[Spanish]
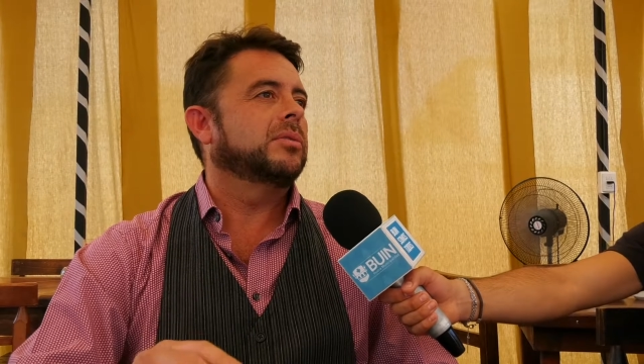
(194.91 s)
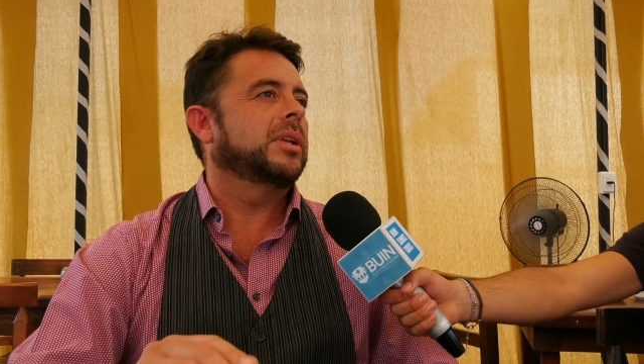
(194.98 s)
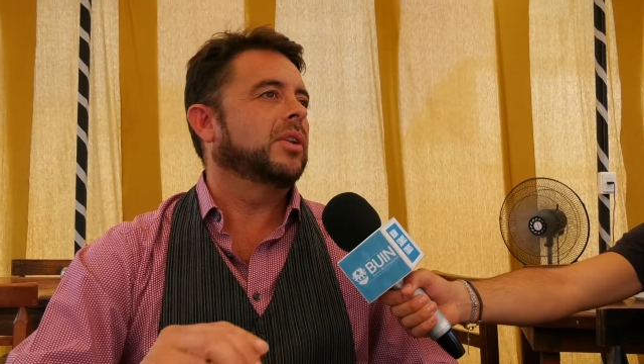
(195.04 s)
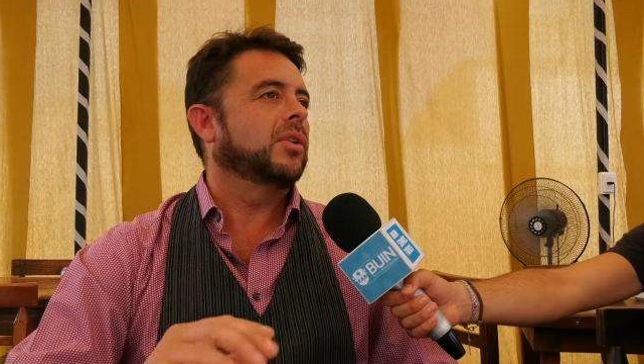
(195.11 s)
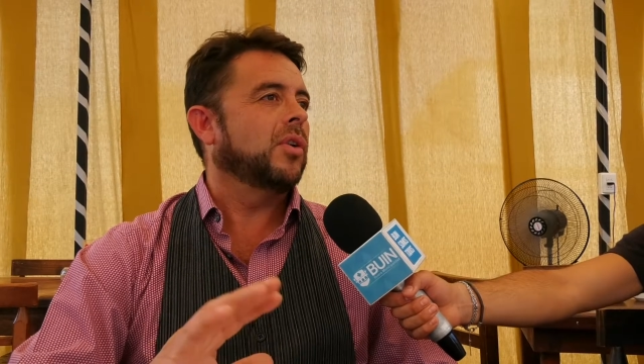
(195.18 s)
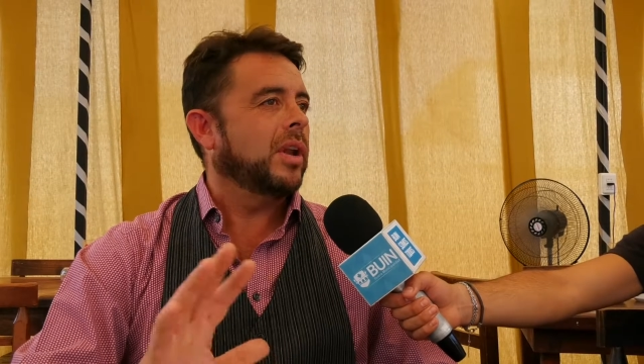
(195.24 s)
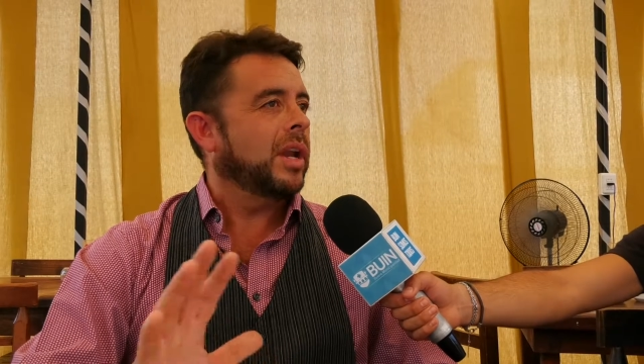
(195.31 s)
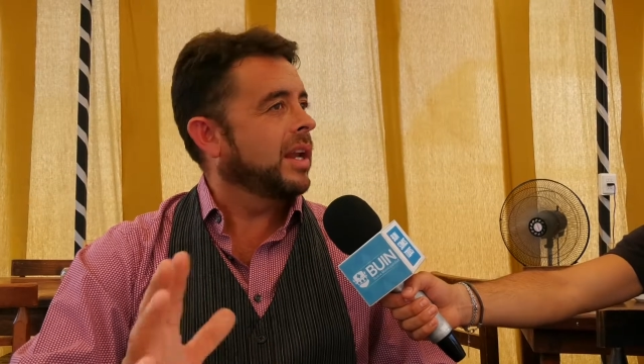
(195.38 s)
está
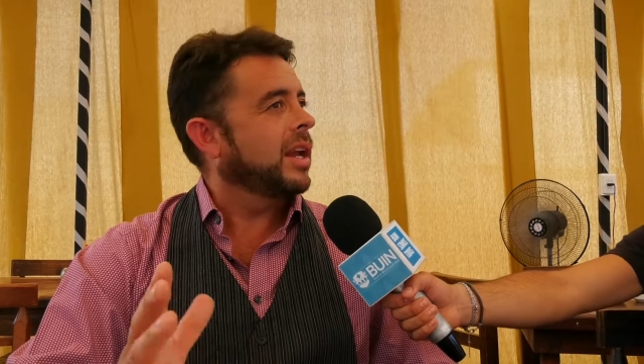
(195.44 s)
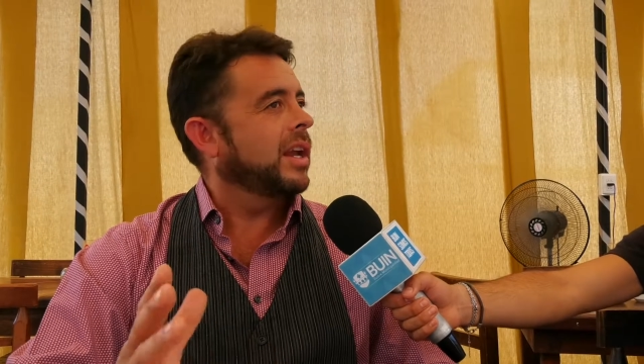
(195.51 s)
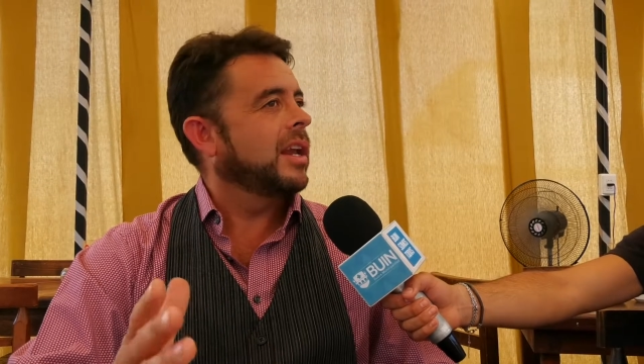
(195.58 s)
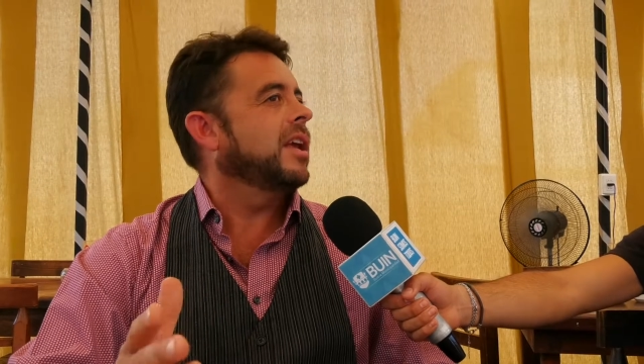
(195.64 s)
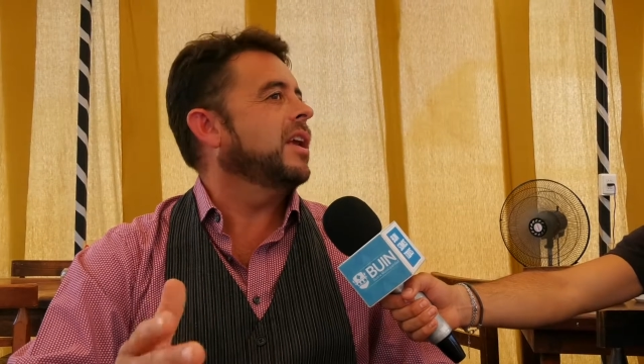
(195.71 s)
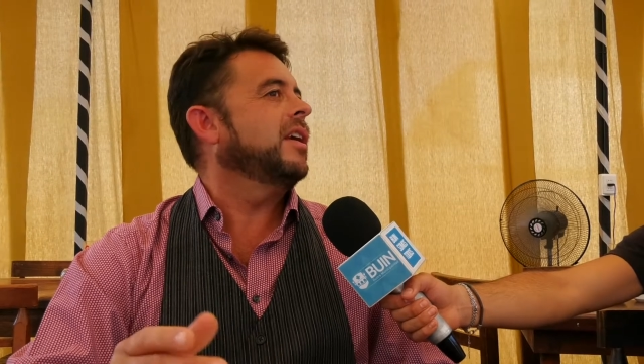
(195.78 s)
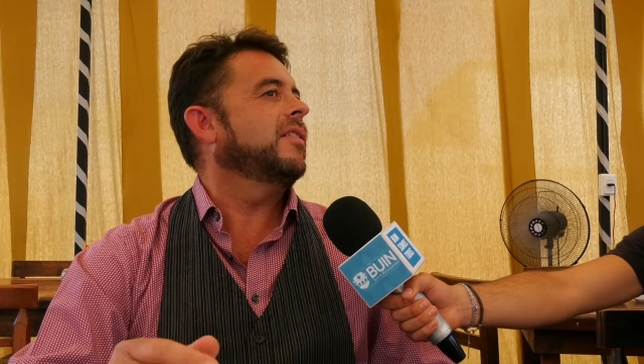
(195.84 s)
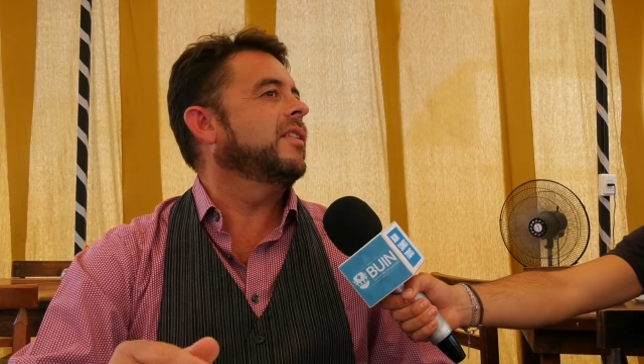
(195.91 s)
todo al aire
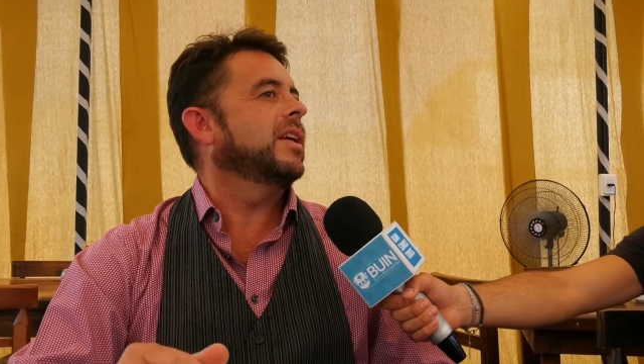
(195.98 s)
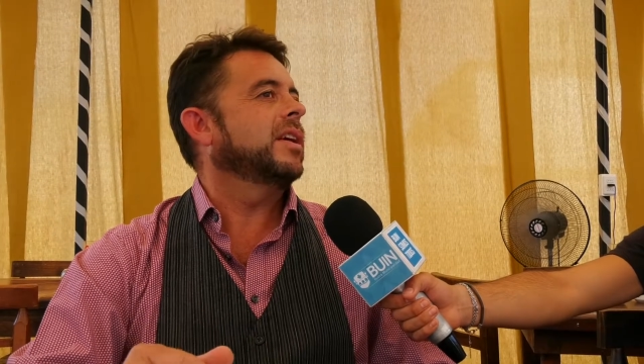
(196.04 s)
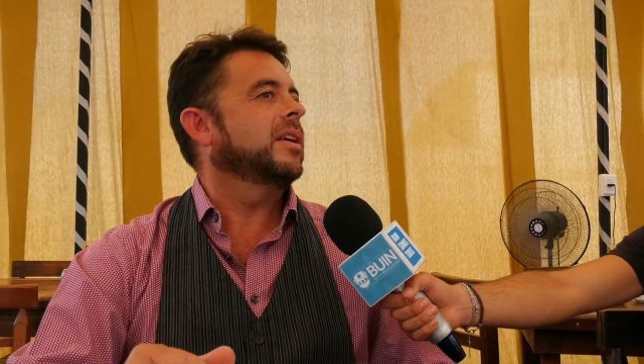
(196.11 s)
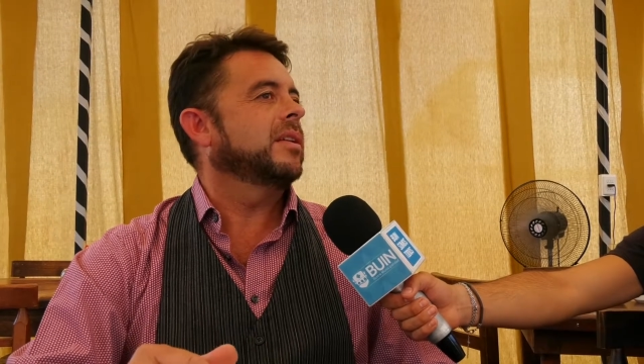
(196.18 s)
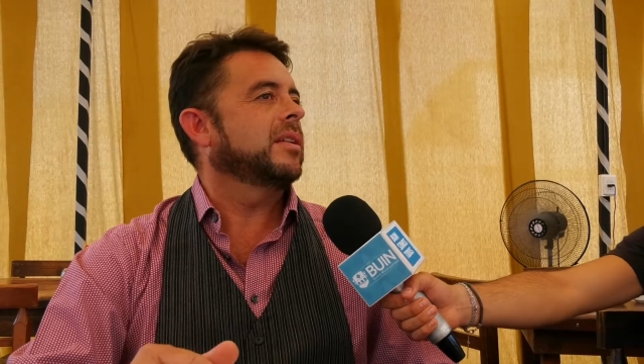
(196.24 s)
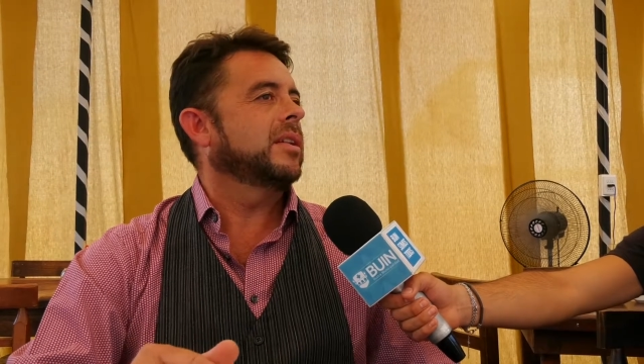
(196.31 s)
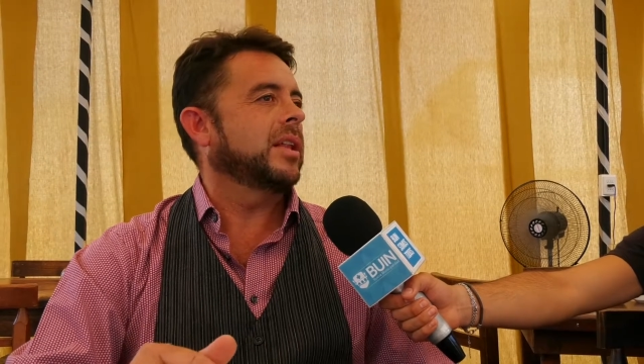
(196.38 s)
libre,